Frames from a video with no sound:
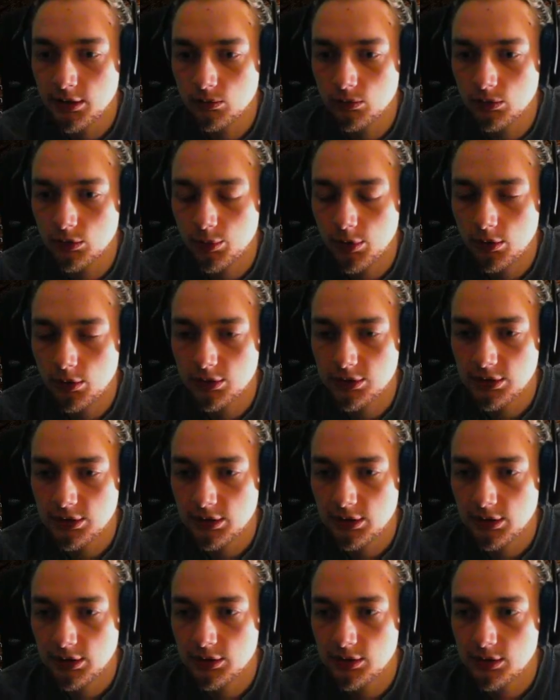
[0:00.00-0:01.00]
Angelrute brauche ich
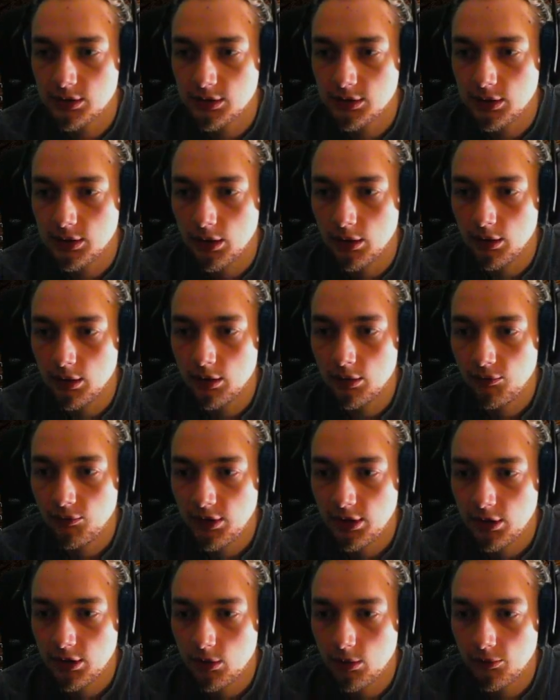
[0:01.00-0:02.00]
eigentlich nicht.
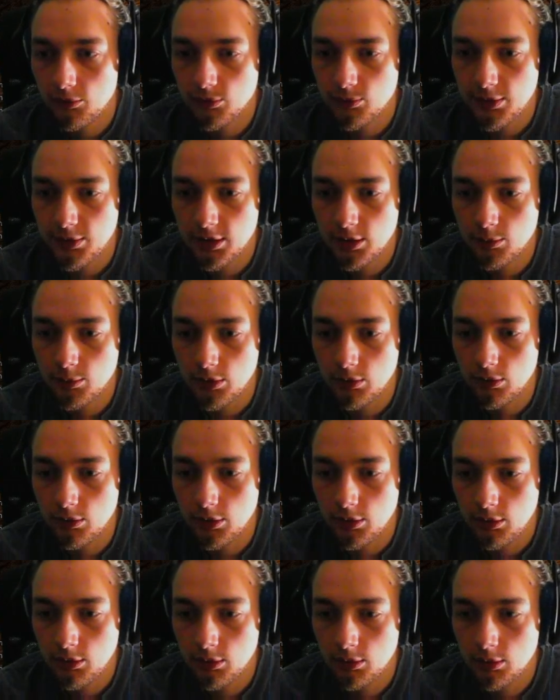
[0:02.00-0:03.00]
Denn dann kaufe ich mir ja immer
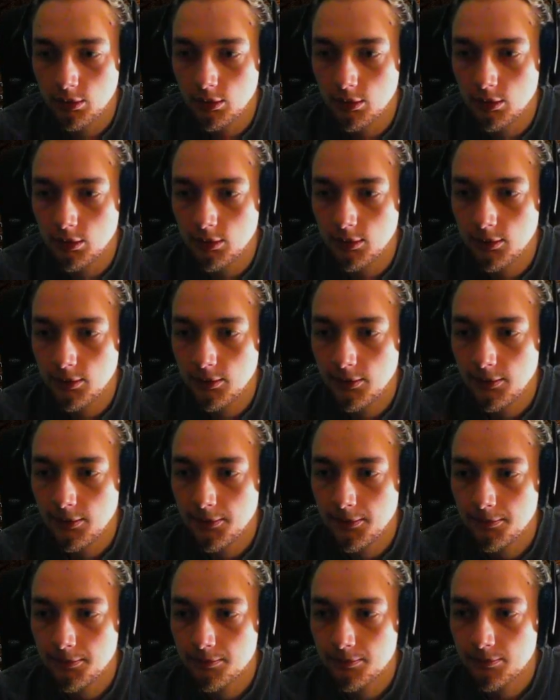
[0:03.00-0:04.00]
neue.
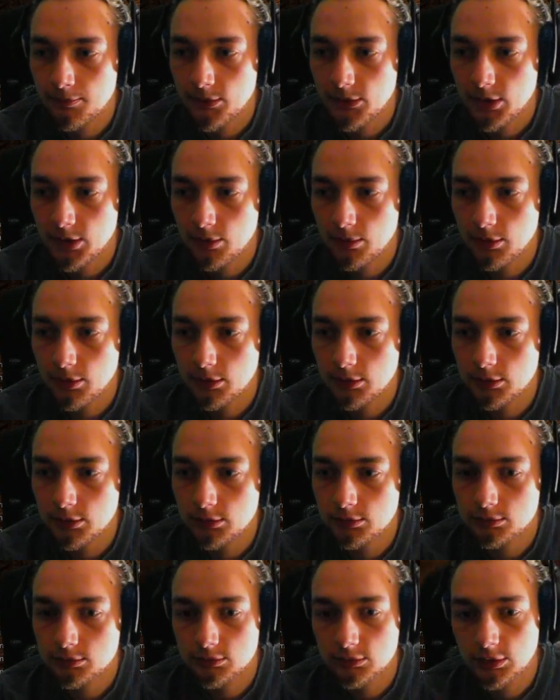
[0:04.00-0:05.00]

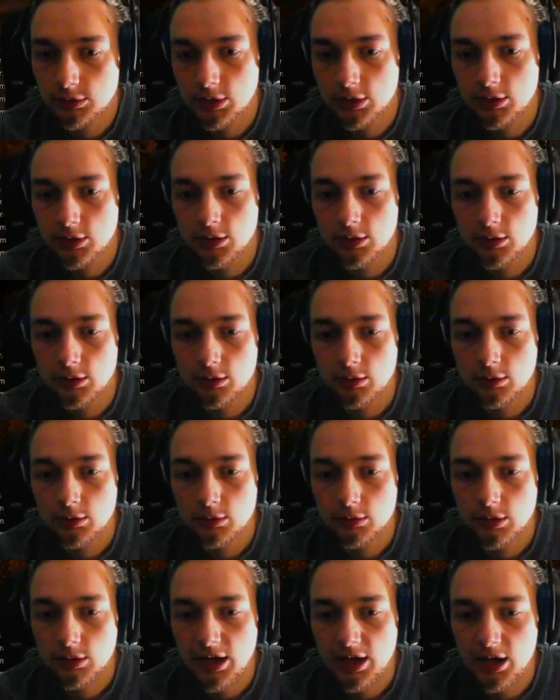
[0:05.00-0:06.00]
Aber...
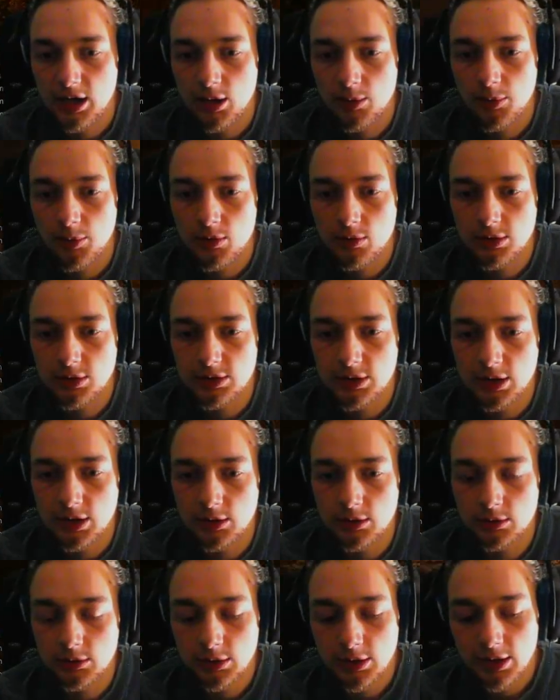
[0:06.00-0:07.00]
Ah, brauche ich die
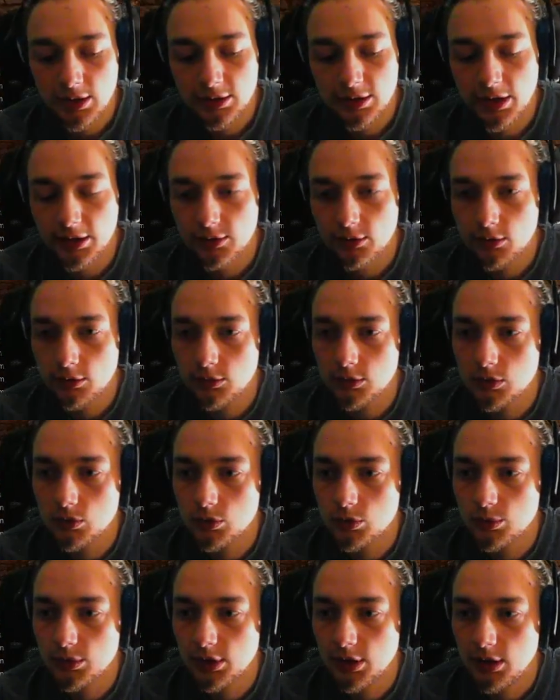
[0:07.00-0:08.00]
Angel... Ja, die könnte ich
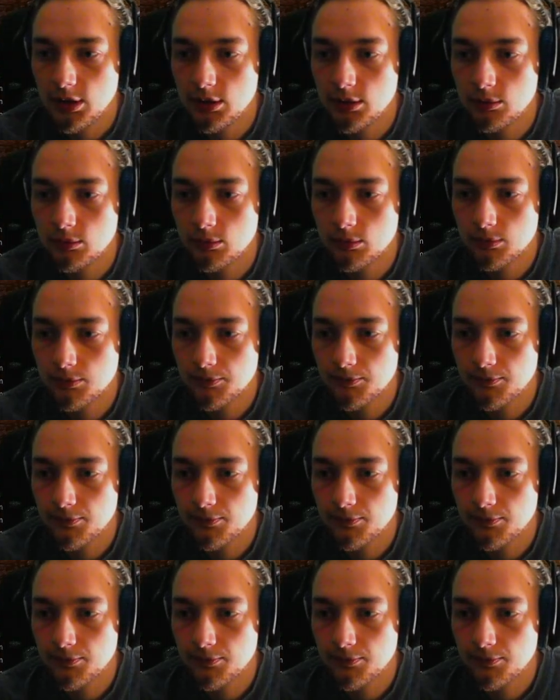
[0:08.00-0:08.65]
ruhig mit reinnehmen.